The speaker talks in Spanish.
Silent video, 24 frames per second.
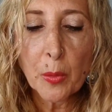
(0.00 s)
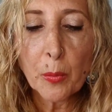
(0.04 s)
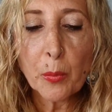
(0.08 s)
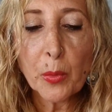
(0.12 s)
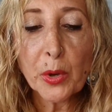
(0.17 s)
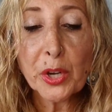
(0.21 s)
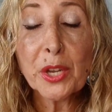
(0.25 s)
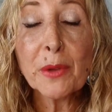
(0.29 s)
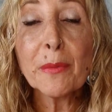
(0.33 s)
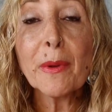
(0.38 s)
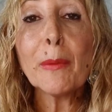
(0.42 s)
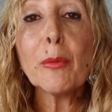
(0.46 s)

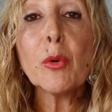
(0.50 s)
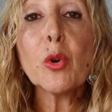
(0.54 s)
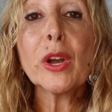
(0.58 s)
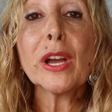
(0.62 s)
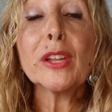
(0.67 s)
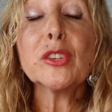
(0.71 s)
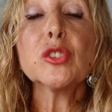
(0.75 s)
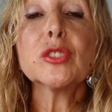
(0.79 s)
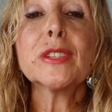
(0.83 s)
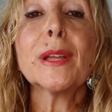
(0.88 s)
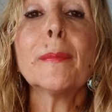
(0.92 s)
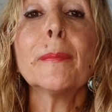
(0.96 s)
Bueno, iba
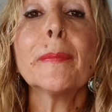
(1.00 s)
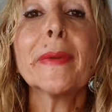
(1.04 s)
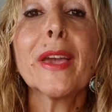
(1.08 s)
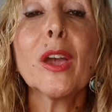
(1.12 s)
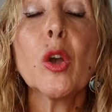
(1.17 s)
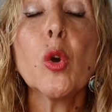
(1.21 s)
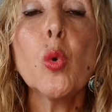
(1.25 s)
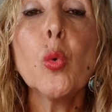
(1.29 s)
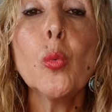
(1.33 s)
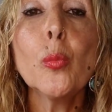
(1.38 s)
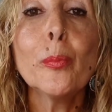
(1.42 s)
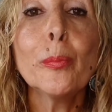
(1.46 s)
buscando
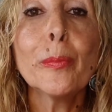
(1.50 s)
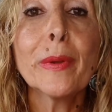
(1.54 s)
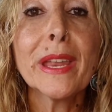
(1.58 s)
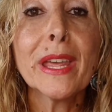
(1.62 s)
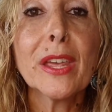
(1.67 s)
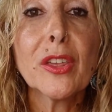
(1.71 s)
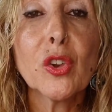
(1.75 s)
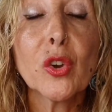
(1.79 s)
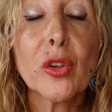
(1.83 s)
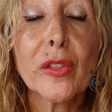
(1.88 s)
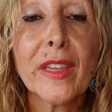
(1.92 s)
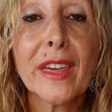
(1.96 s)
también un
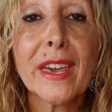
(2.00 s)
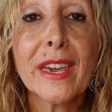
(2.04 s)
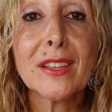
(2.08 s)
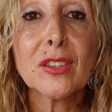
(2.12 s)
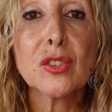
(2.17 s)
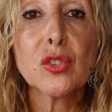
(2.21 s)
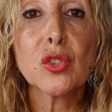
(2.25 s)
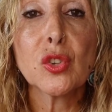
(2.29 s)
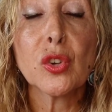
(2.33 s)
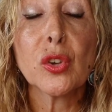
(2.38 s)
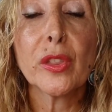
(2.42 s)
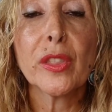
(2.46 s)
brillo de
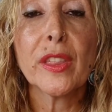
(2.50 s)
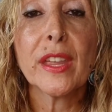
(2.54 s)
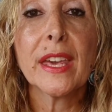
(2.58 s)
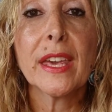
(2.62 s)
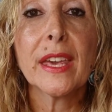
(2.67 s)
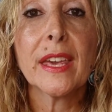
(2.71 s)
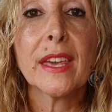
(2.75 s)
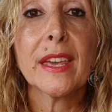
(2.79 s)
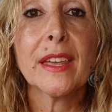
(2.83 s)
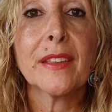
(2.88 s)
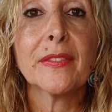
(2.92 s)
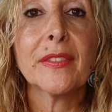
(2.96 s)
estos
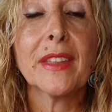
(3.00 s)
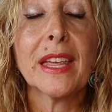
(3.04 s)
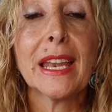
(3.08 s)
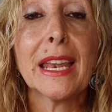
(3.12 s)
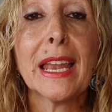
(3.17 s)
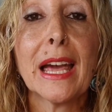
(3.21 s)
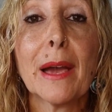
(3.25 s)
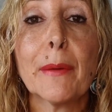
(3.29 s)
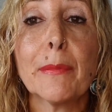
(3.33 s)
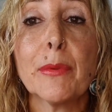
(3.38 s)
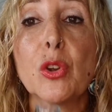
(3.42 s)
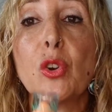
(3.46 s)
de, de
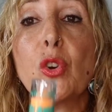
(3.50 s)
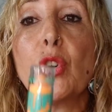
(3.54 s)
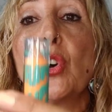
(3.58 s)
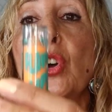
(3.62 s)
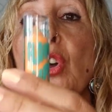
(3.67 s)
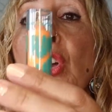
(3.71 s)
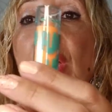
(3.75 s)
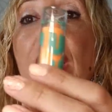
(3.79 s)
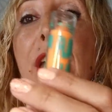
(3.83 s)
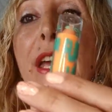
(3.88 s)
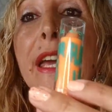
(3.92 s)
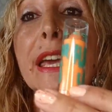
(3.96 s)
labios
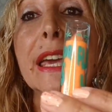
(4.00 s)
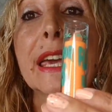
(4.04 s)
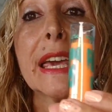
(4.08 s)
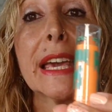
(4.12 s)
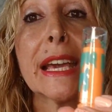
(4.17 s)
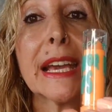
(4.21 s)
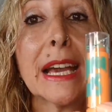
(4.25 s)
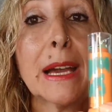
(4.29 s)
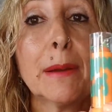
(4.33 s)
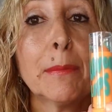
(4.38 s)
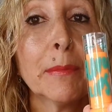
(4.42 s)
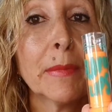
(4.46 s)

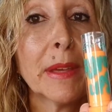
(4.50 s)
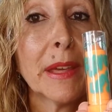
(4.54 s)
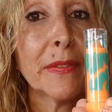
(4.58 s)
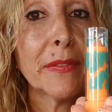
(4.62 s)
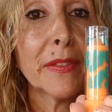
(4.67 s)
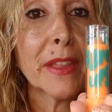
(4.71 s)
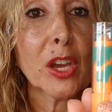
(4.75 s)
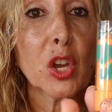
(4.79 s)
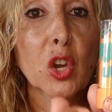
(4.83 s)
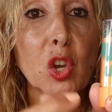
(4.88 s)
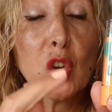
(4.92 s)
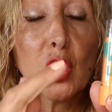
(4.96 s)
que cambian
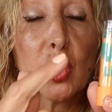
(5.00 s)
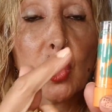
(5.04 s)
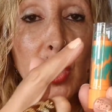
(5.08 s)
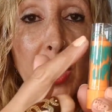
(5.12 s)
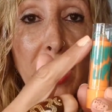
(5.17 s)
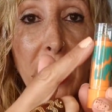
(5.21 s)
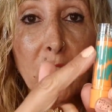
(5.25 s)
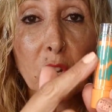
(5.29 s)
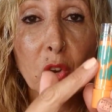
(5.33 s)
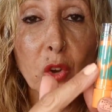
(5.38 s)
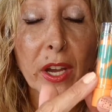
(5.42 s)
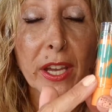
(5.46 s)
de color,
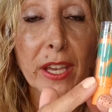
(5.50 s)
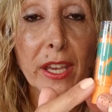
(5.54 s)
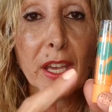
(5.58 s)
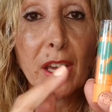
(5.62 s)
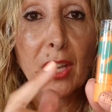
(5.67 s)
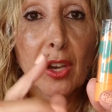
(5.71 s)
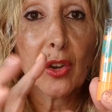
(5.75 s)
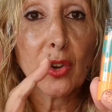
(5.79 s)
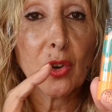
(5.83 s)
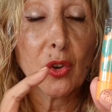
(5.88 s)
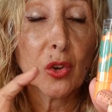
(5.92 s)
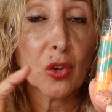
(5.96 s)
que lo hay
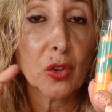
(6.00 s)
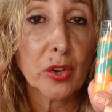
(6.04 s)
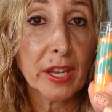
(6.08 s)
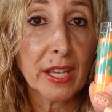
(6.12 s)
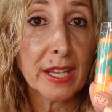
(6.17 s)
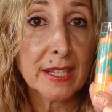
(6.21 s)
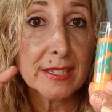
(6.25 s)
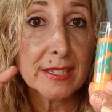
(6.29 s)
en colores